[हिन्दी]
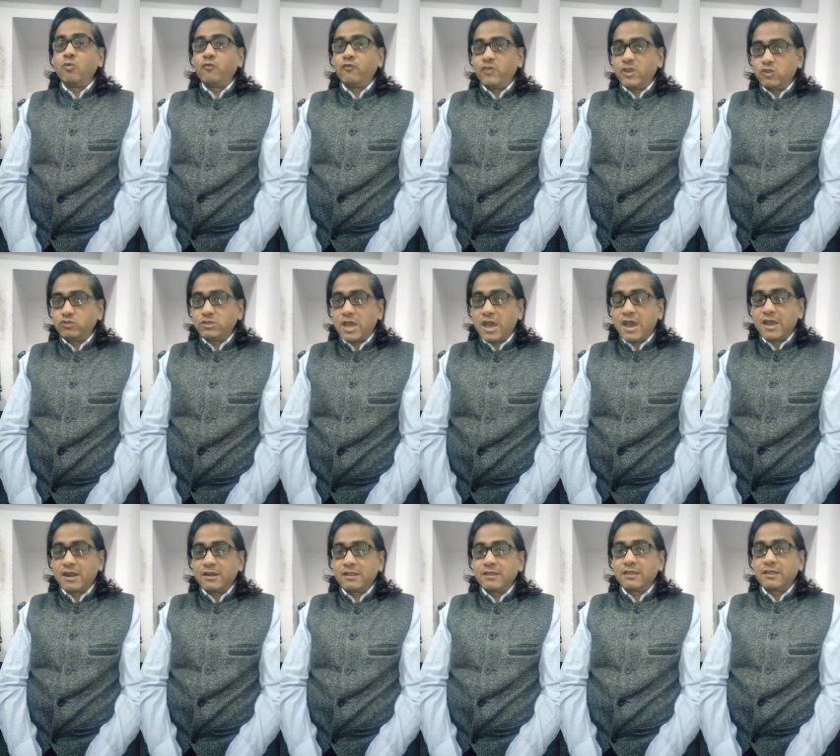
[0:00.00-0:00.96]
विरुद्ध हार
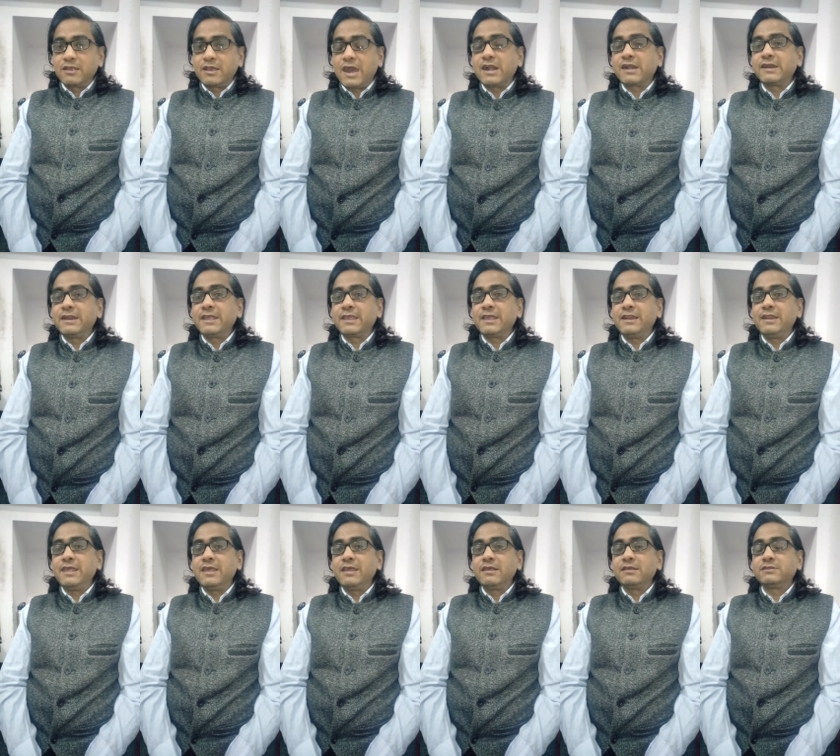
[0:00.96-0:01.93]
काटने के लिए
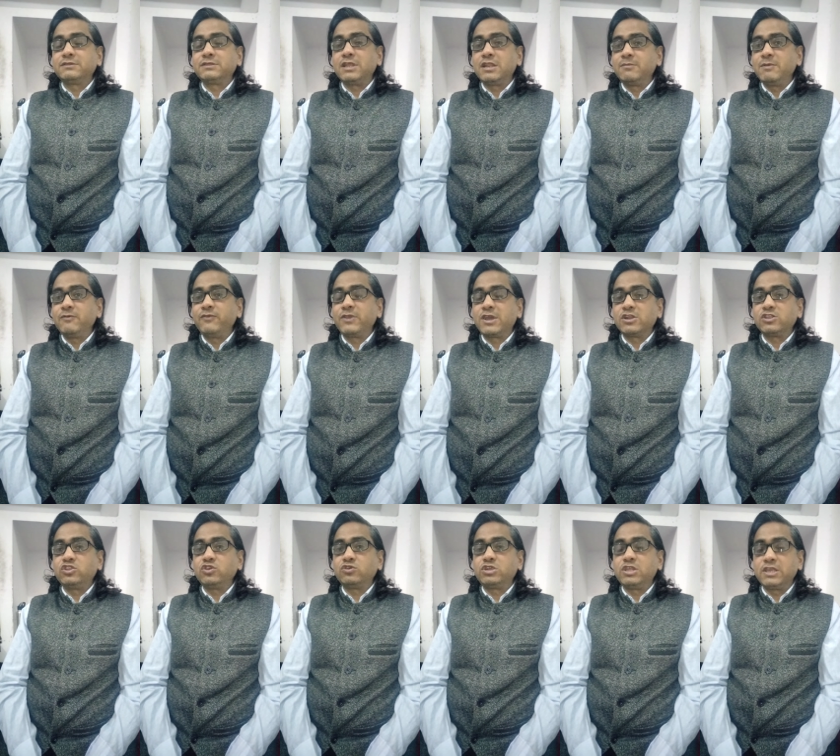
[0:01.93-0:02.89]
शरीर में
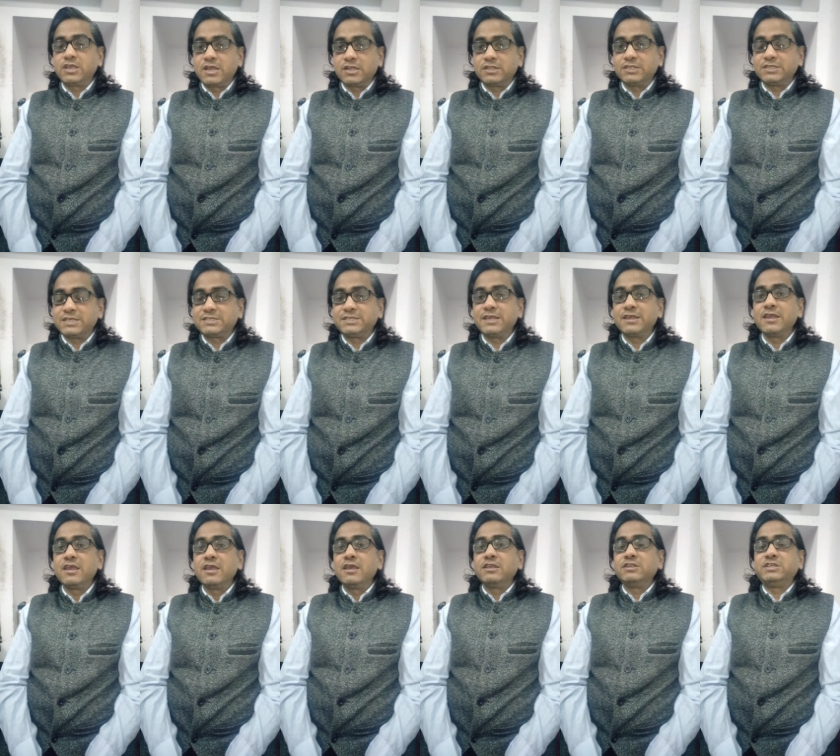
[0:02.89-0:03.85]
विकृति को ठीक करता है जैसे
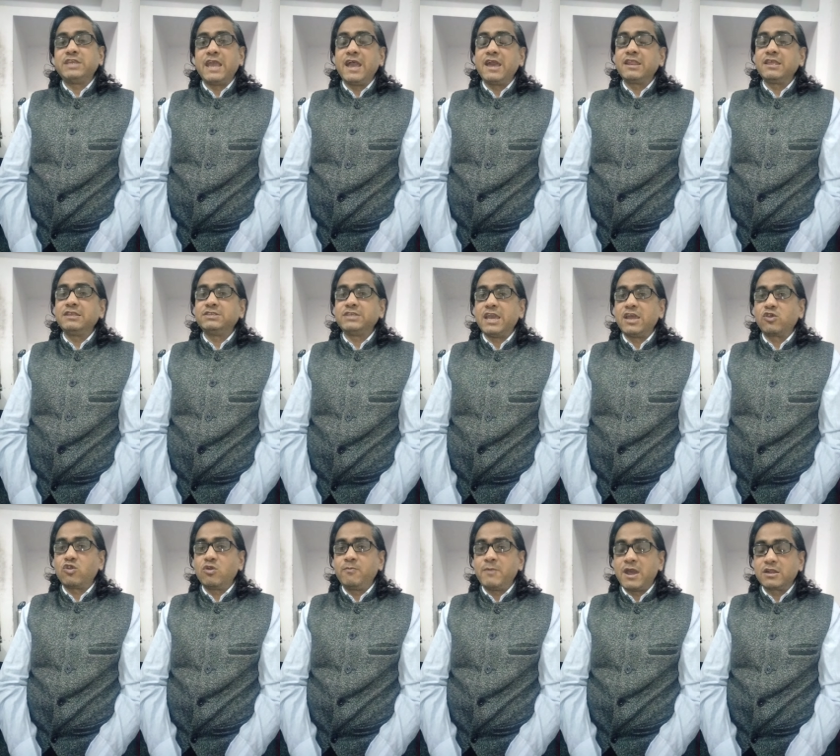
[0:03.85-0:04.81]
जहर ही जहर
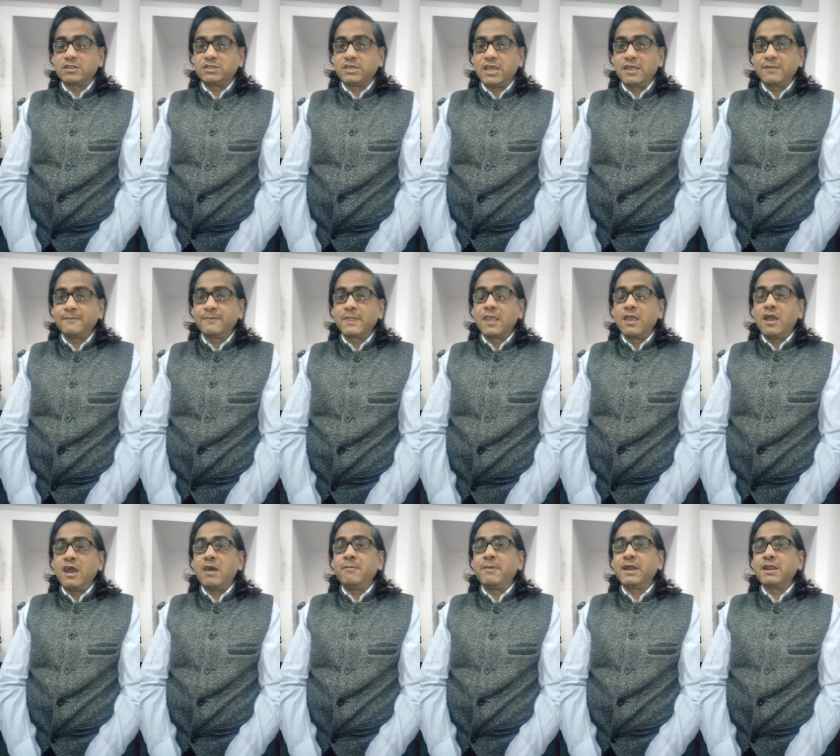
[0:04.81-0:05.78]
को मारता है
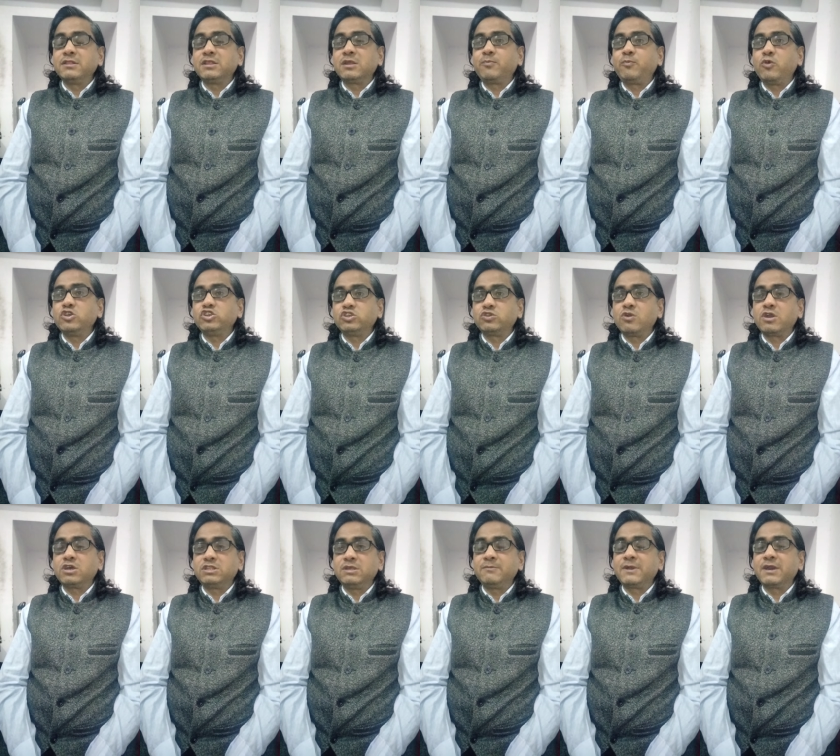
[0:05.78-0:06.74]
हमारे अंदर पोजन को
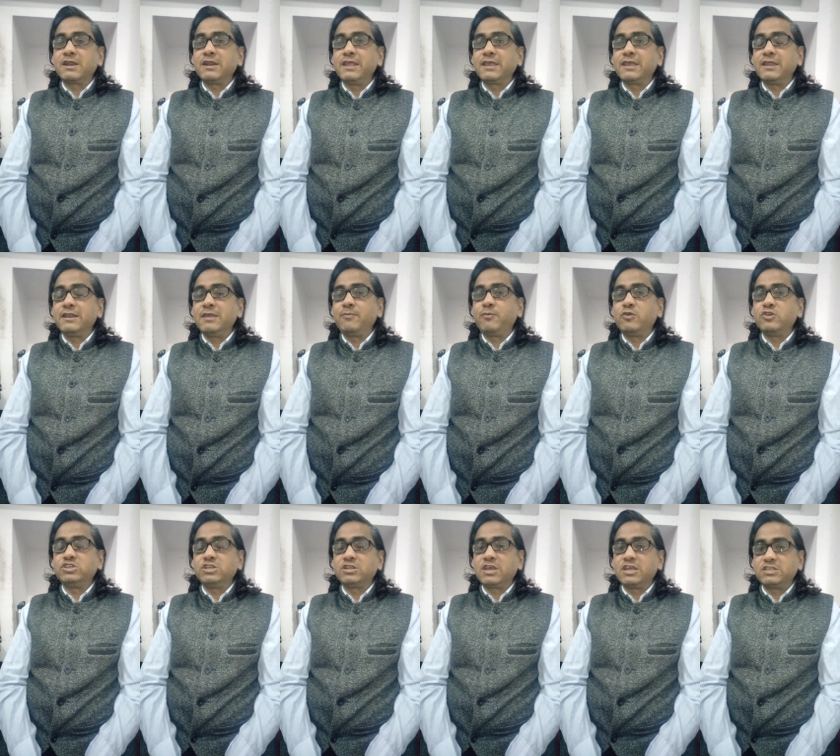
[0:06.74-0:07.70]
खत्म करने के लिए
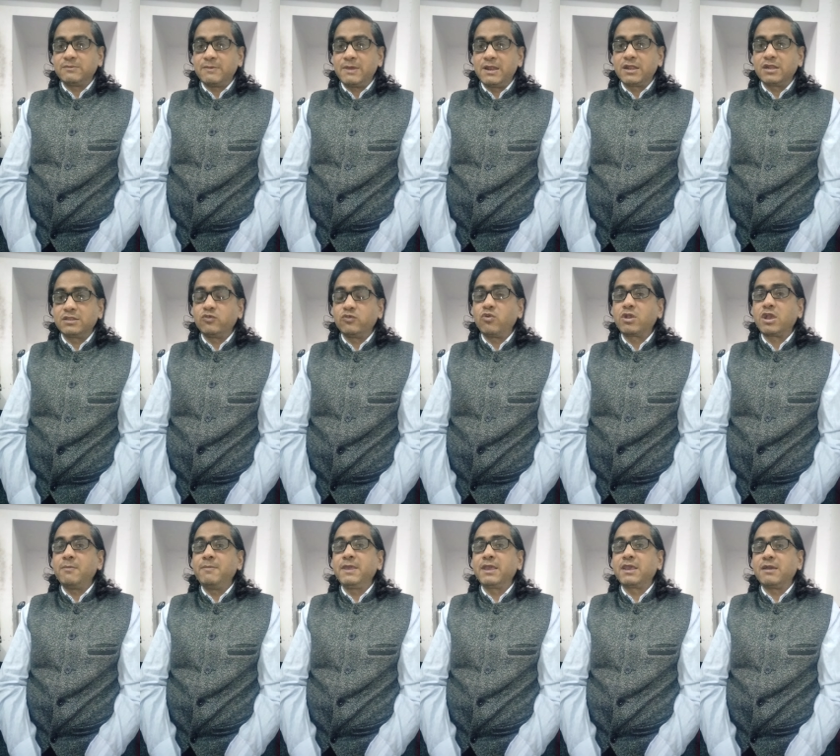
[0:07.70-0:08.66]
पोजन का इस्तेमाल करता है वो
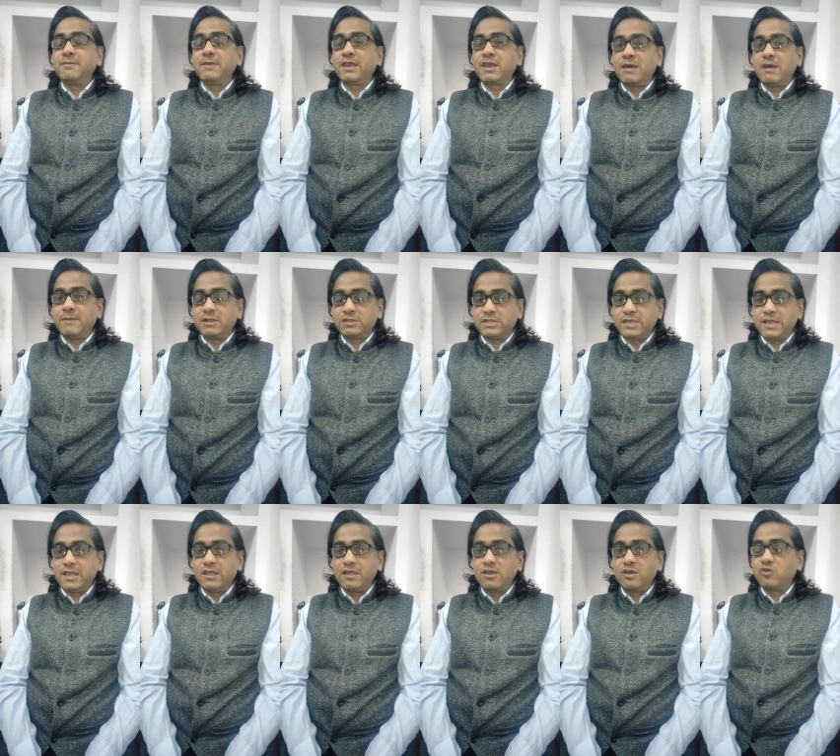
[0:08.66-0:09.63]
कभी कभी काम आता है
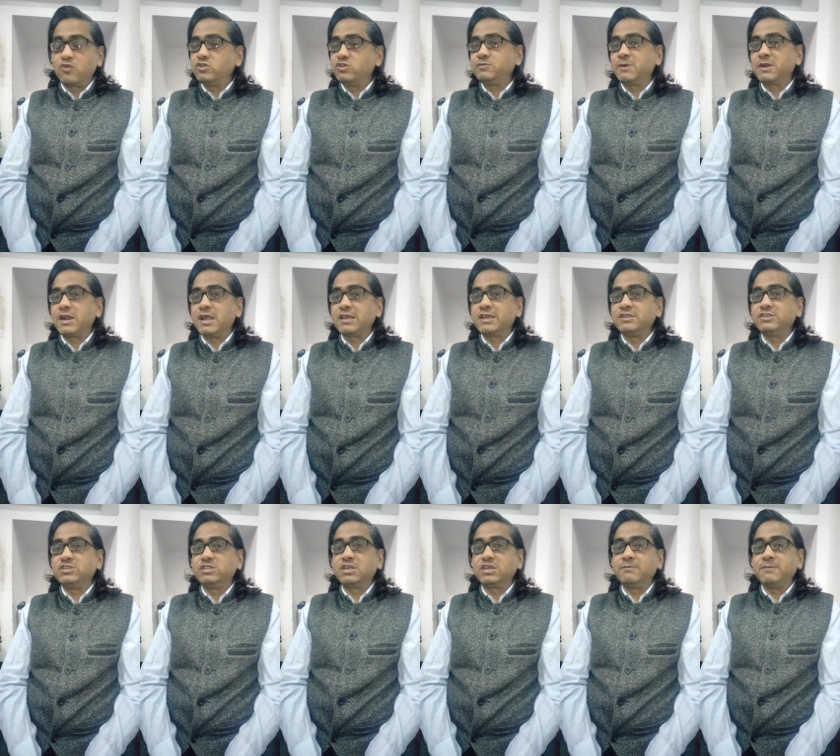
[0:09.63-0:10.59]
रोजमर्रा की
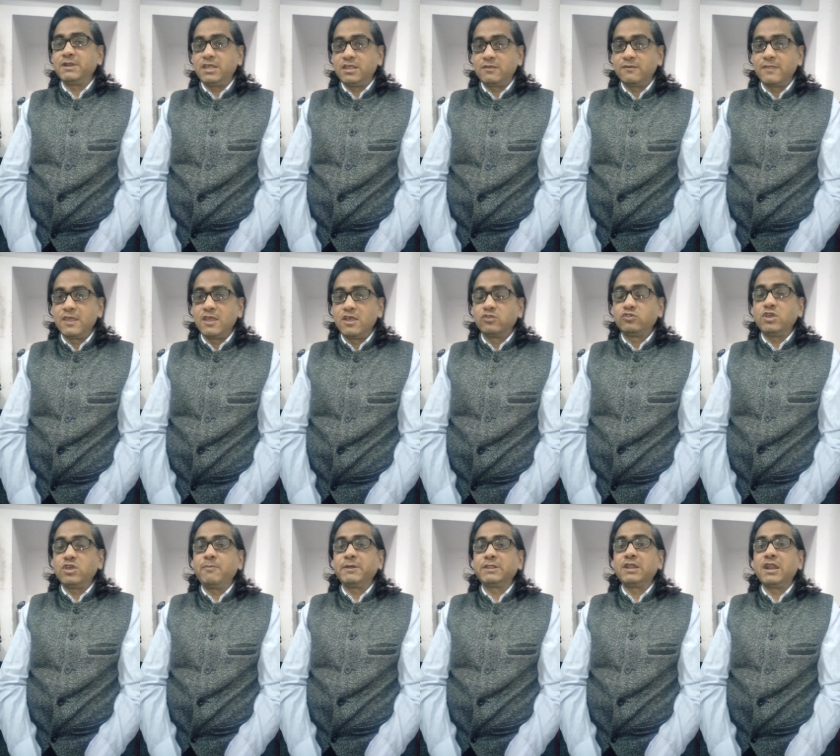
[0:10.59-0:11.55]
जिंदगी में नहीं तो ये
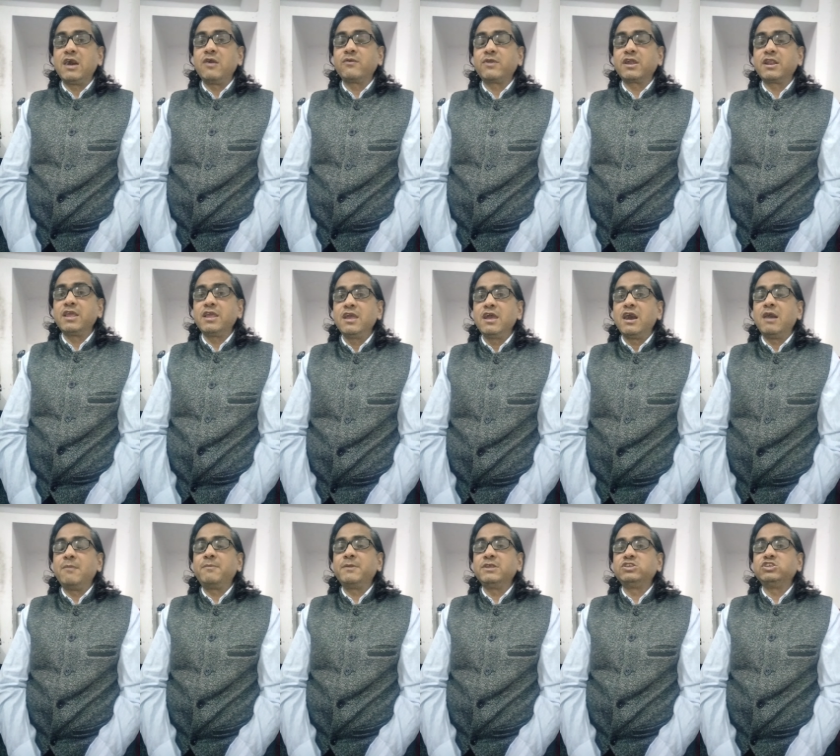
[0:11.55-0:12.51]
बदलाव करें
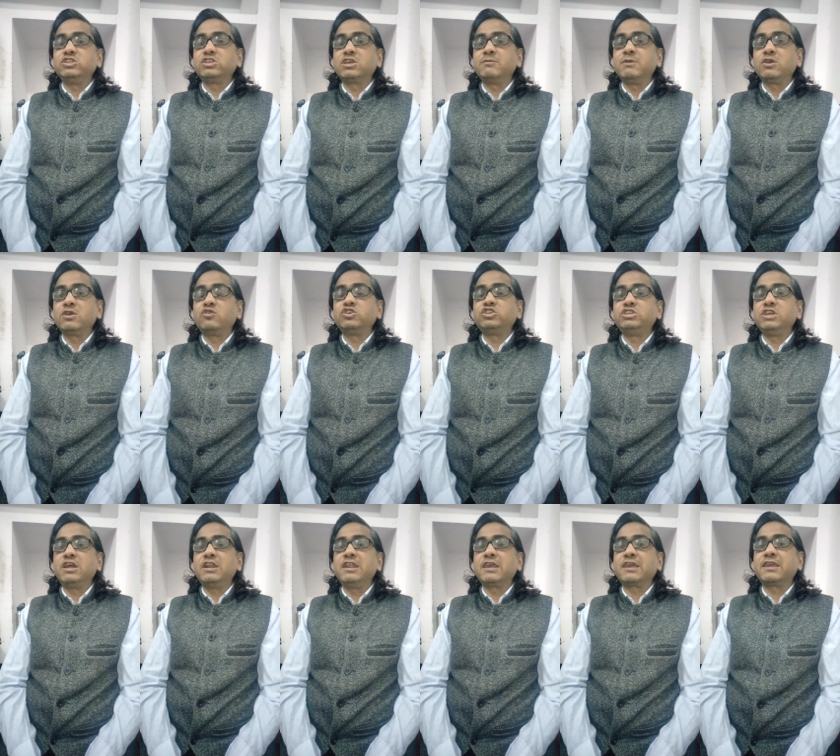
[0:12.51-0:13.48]
अपनी जिंदगी में
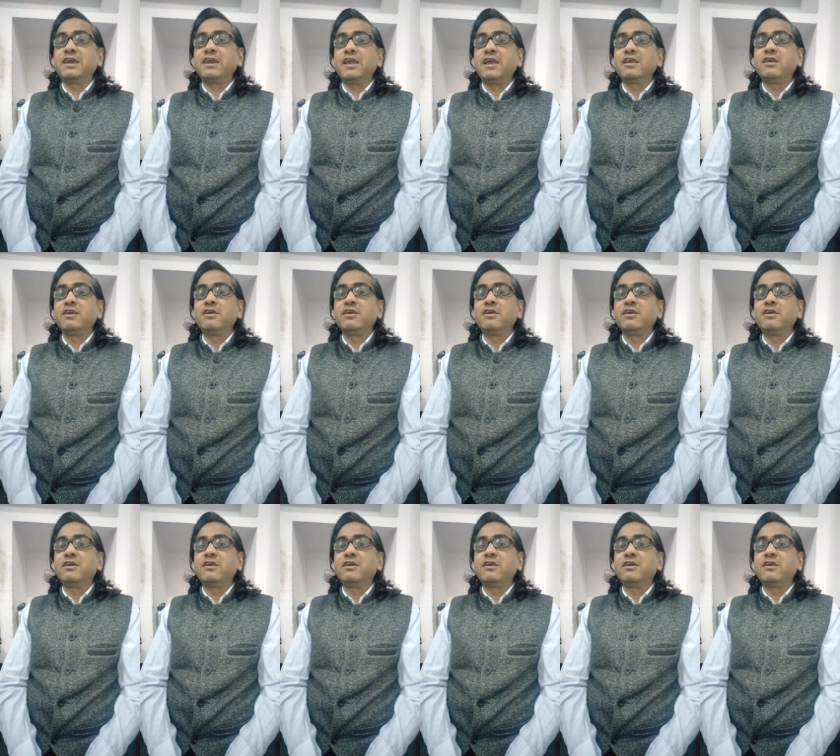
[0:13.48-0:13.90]
खुशियां लेके आए